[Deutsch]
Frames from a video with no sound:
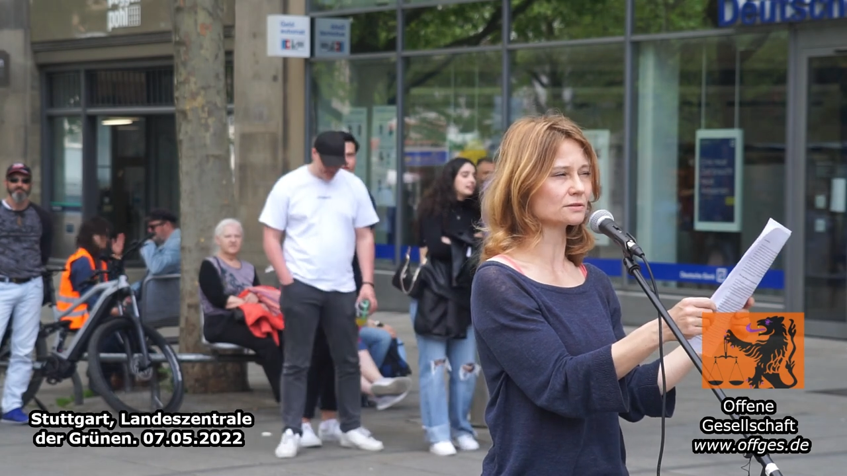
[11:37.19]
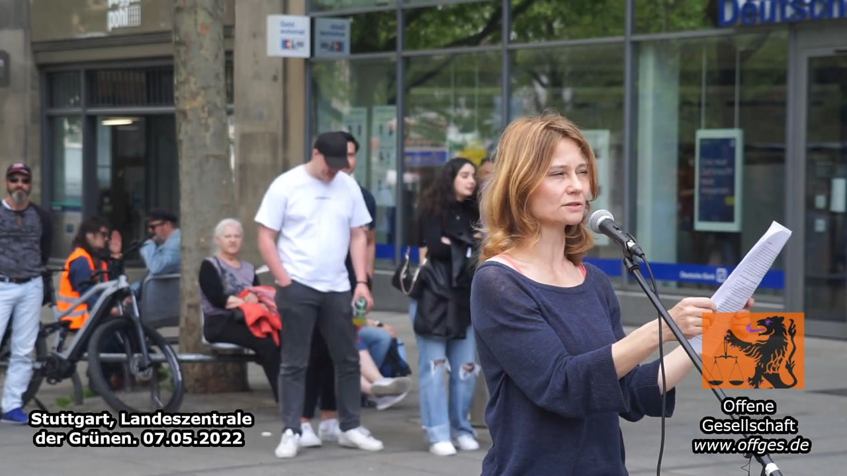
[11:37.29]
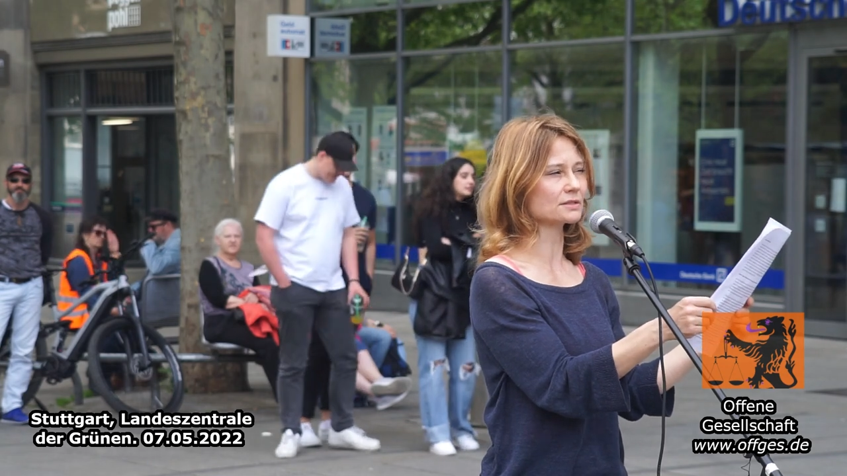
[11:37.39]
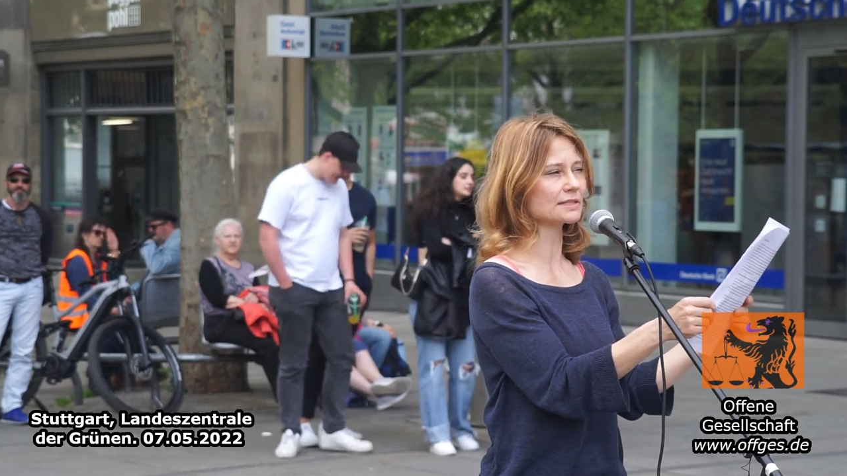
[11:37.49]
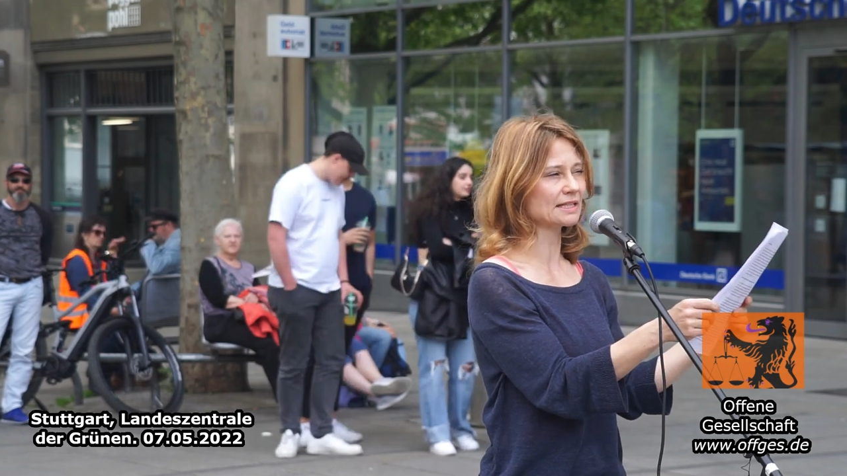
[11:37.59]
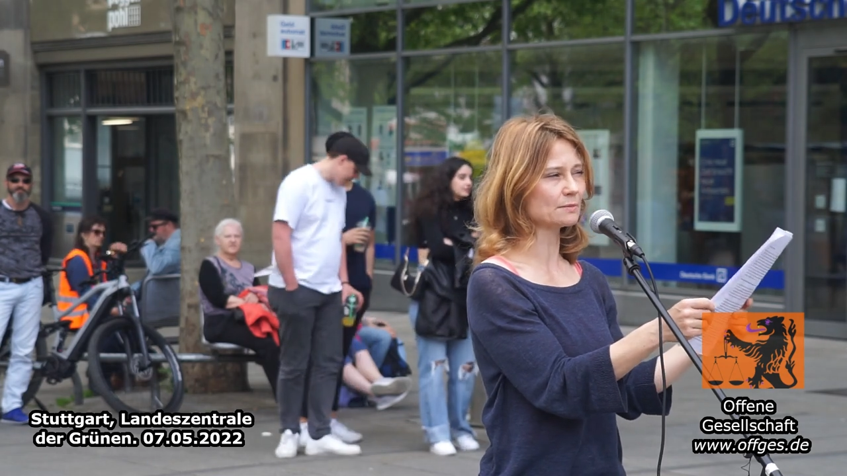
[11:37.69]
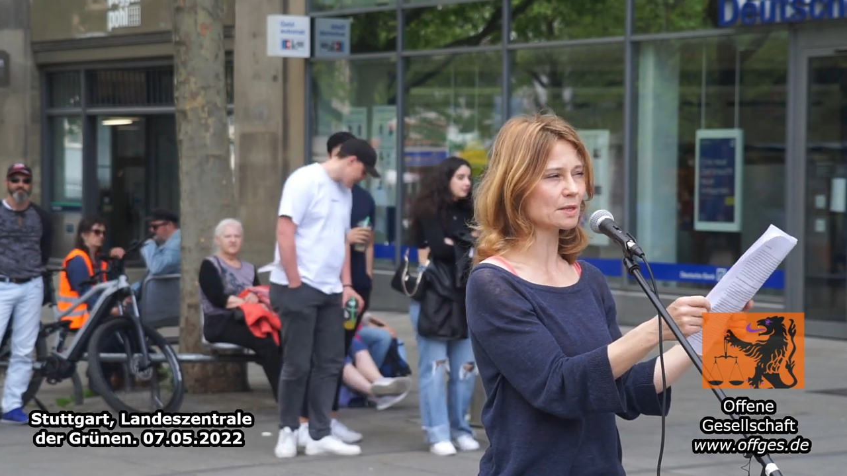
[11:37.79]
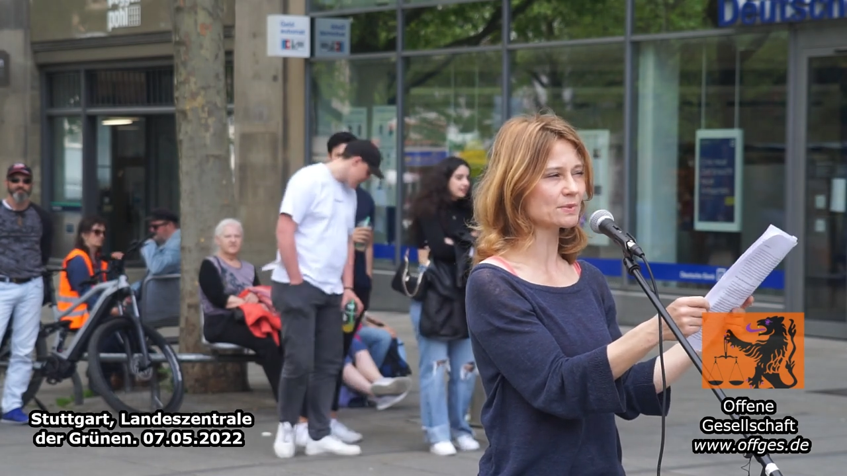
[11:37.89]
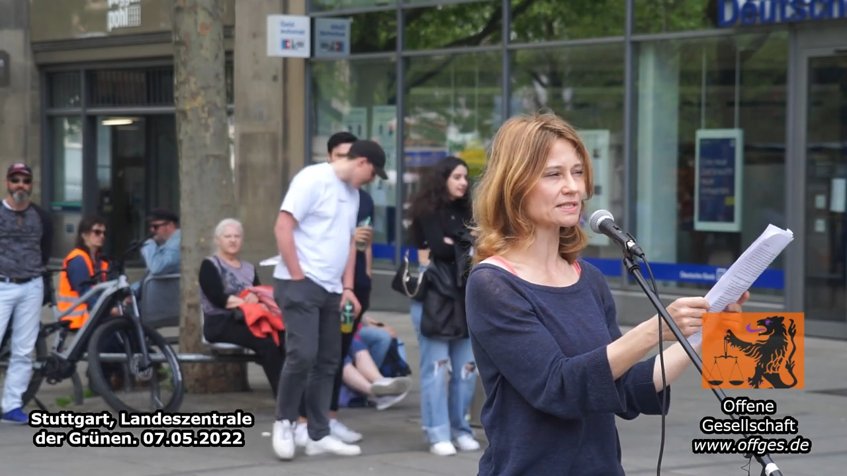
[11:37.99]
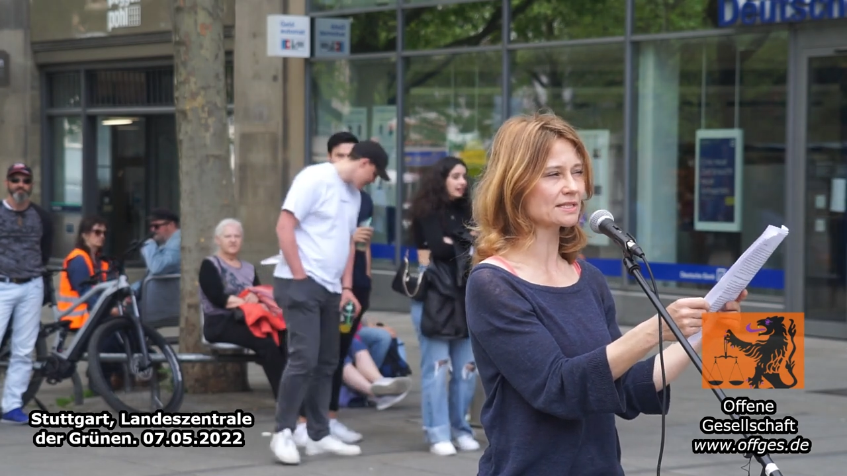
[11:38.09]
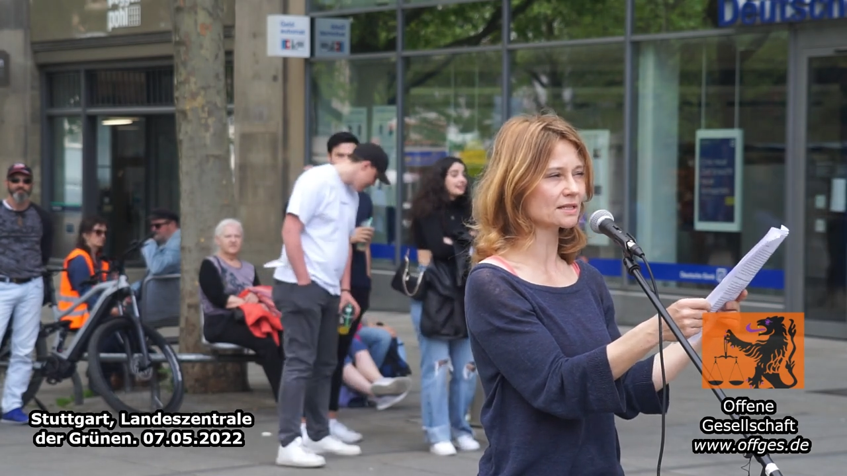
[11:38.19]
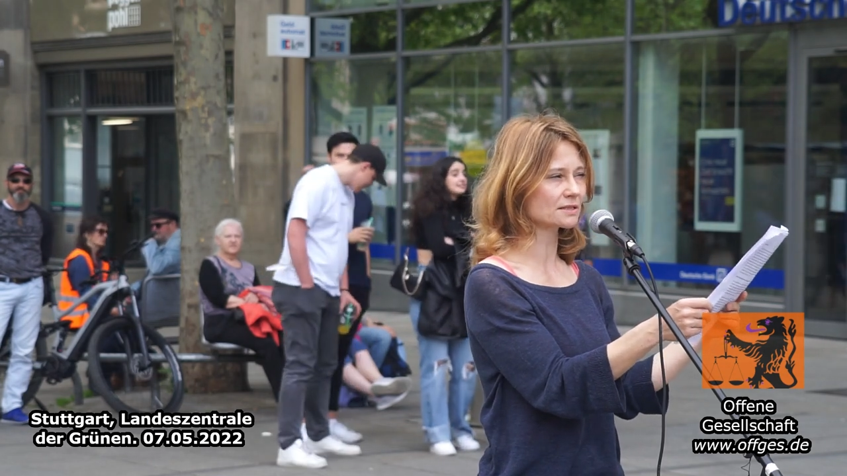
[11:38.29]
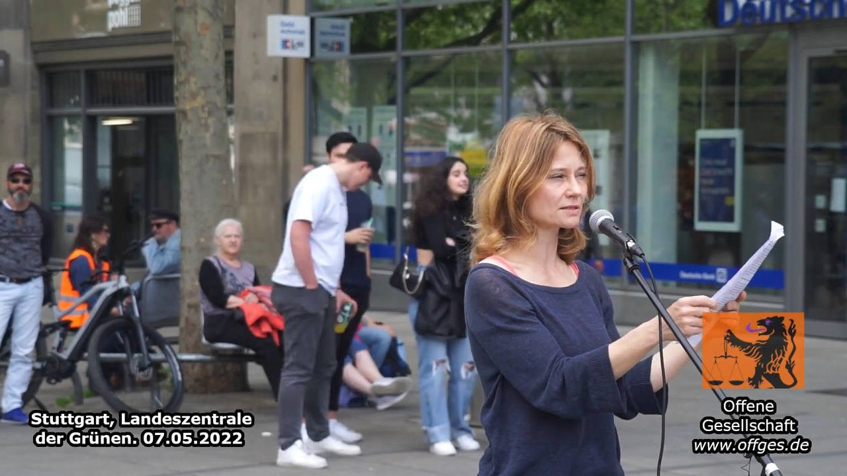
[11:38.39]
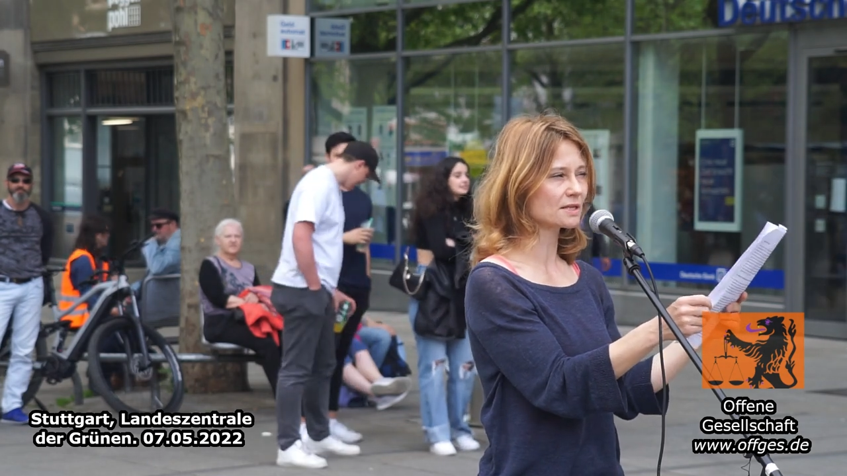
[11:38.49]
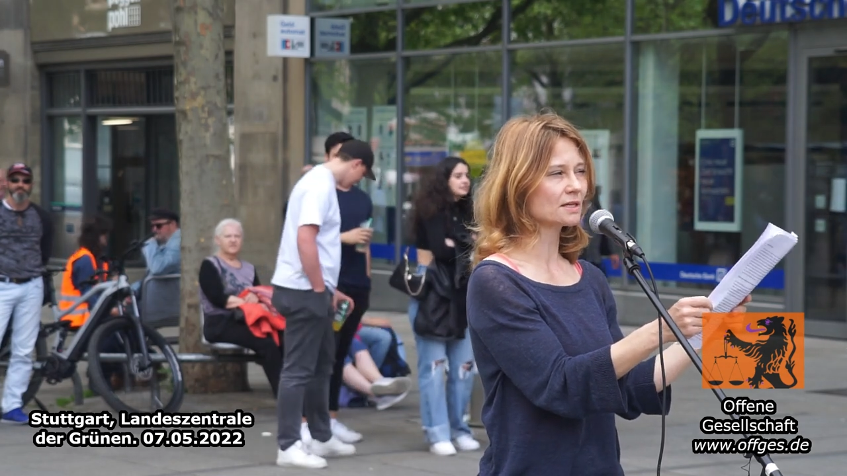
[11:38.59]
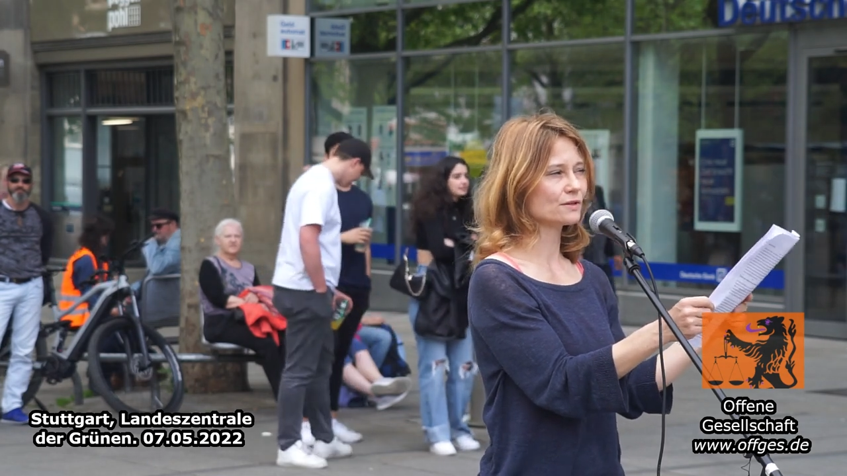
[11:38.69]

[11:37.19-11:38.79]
und klimabedingt